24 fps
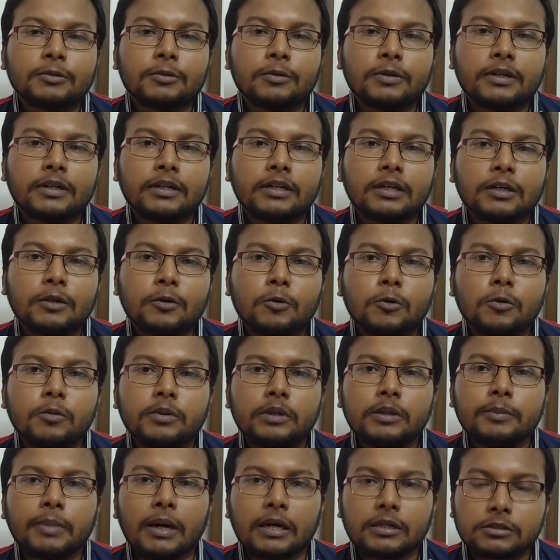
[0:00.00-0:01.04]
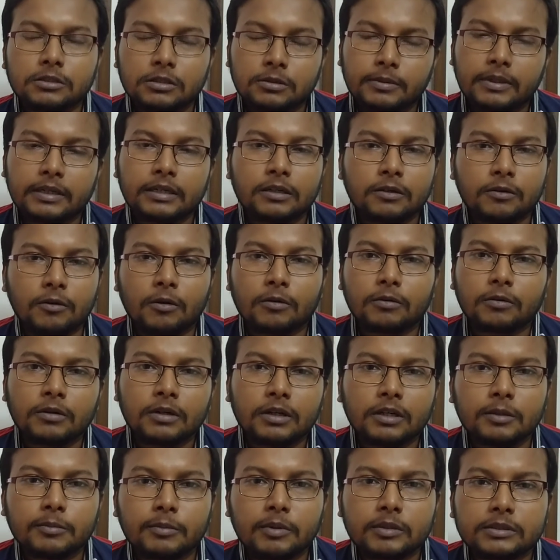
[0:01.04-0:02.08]
তো এটা খুবই বাস্তব একটা
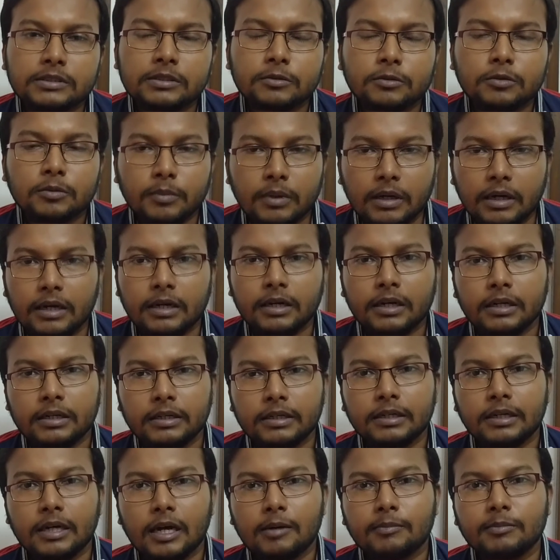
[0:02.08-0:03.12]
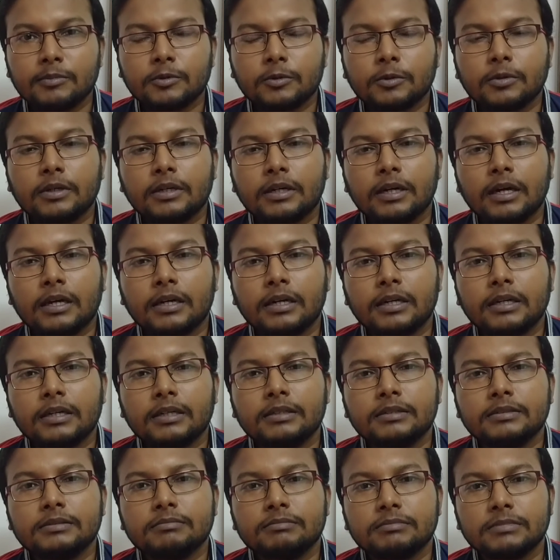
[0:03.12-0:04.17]
ঘটনা এবং যেহেতু মহারানী নাম তো এখানে
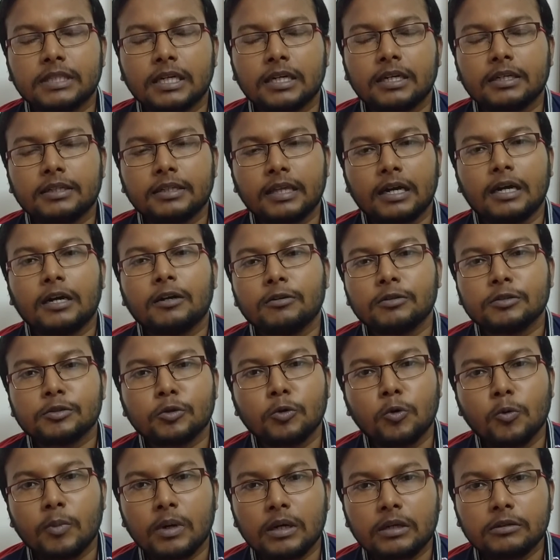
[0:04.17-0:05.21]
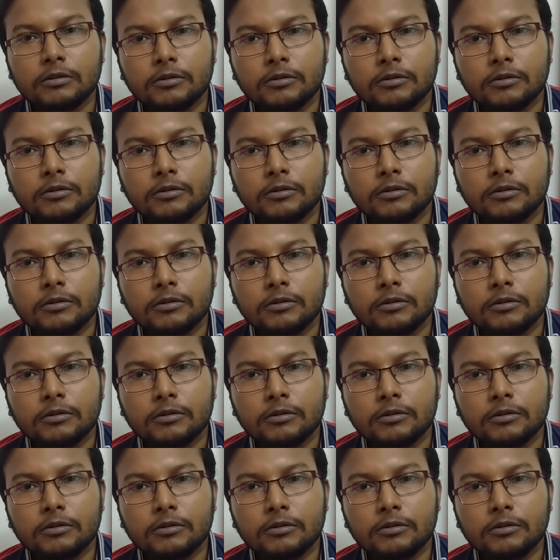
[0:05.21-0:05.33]
যাকে দেখানো হচ্ছে হুমা